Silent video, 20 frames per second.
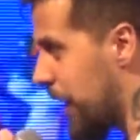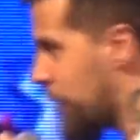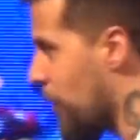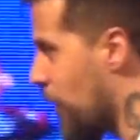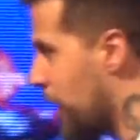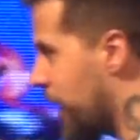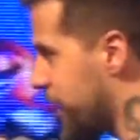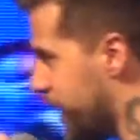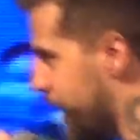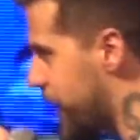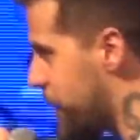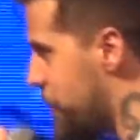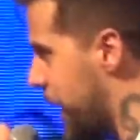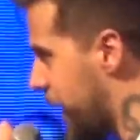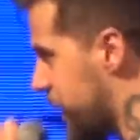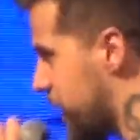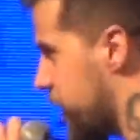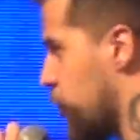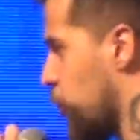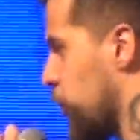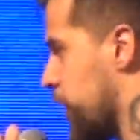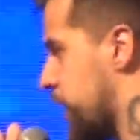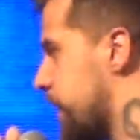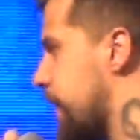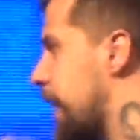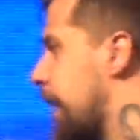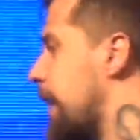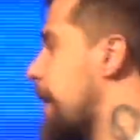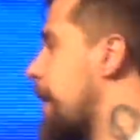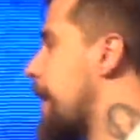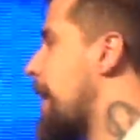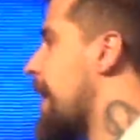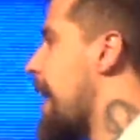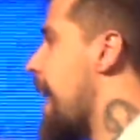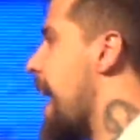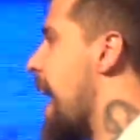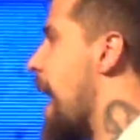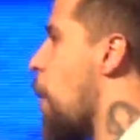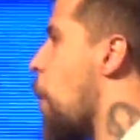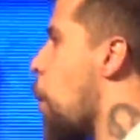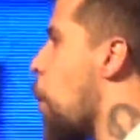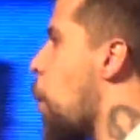coisa que me assusta é o